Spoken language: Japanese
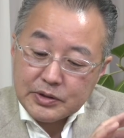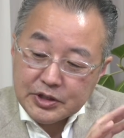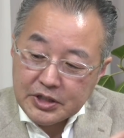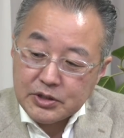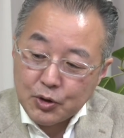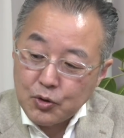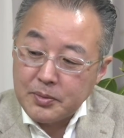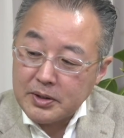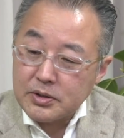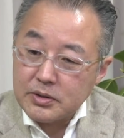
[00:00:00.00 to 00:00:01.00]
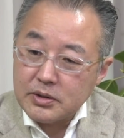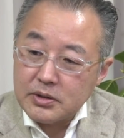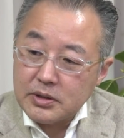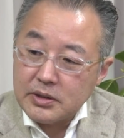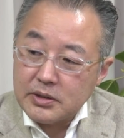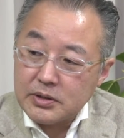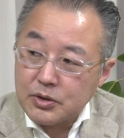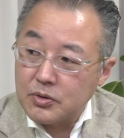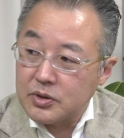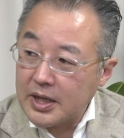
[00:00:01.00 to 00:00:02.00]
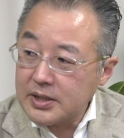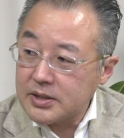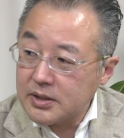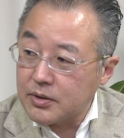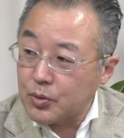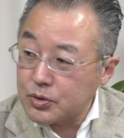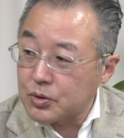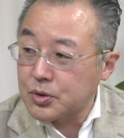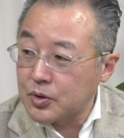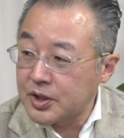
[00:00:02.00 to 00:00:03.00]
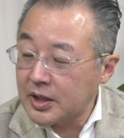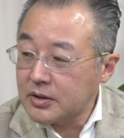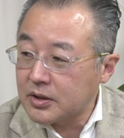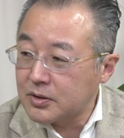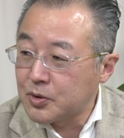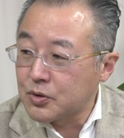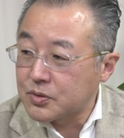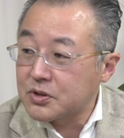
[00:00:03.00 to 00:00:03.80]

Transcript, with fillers: 付き証明書を出して訴訟になってるものを